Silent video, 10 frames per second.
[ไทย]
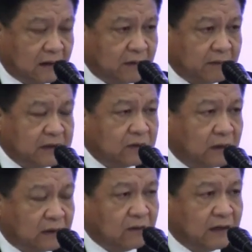มันเป็นส่
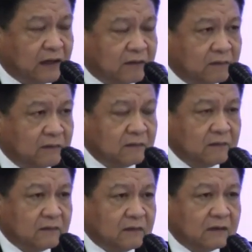วนตัวเนี่ย
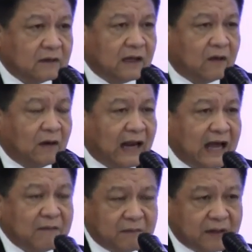ถ้าคน
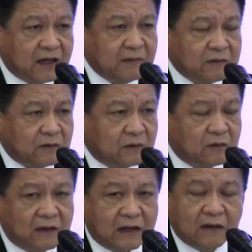ร้ายมันไม่เคยเป็นส่วน
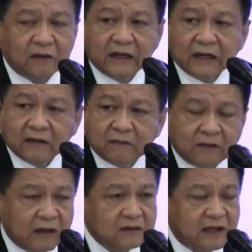ตัวกับเขาเลยนะ
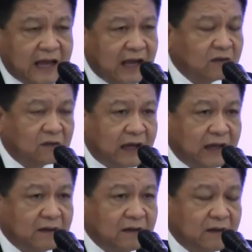ว่าเขาจะแฮกตรงไหน
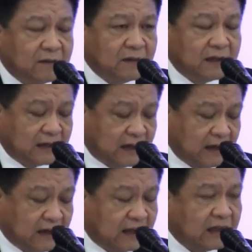แม้ทั้งใน
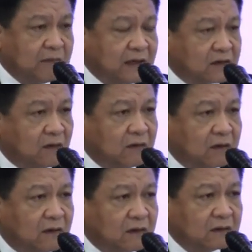ดัตต้าเบส
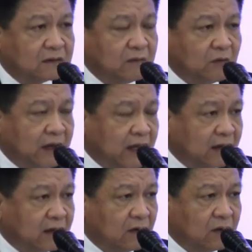ของตำรวจเอง
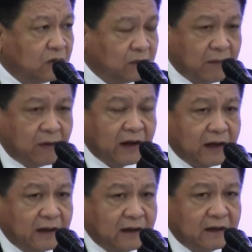ก็โดนอยู่บ่อ
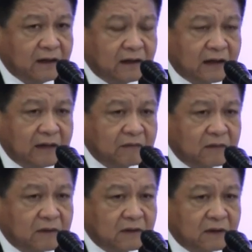ยๆนะครับ
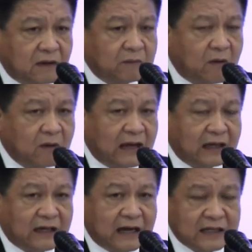ก็ป้องกั
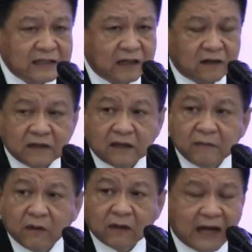นกันหลายชั้นก็ยัง
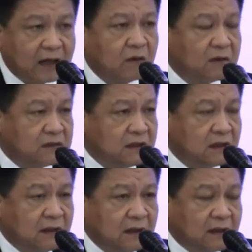มีโอกาสโดนซึ่ง
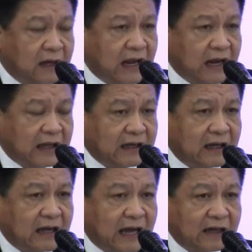ในหลายๆธ
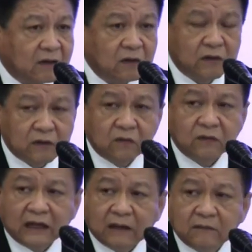นาคารก็โดนอยู่
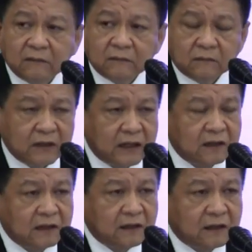นะครับเพราะนั้น
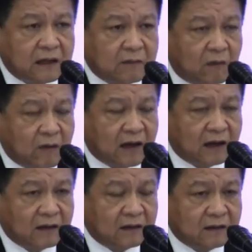ถ้าบอกว่า
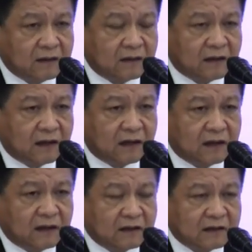
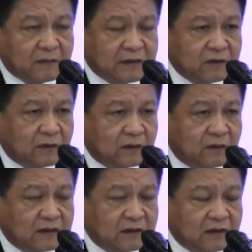จะเป็นส่วนตั
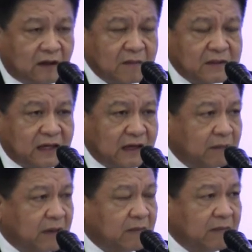ว
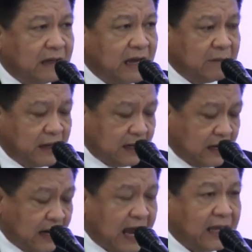100% เป็นไปไม่ได้แม้กระ
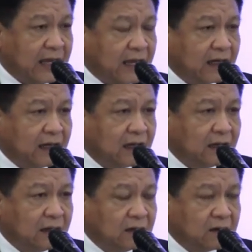ทั่งไลน์เองเนี่ย
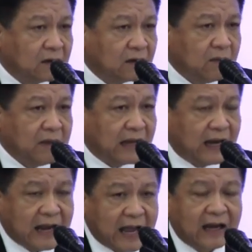ก็มี
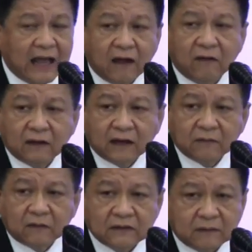การแฮกแล้วนะครั
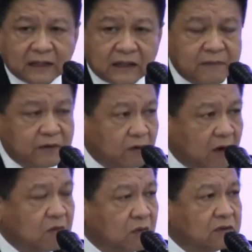บก็สามารถเข้าไปดู
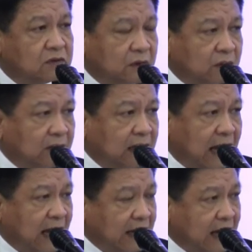ข้อมูลส่วนตัวใน
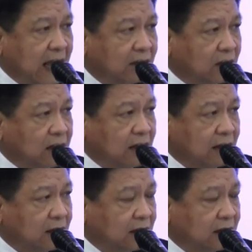ไลน์ได้แล้วตอนนี้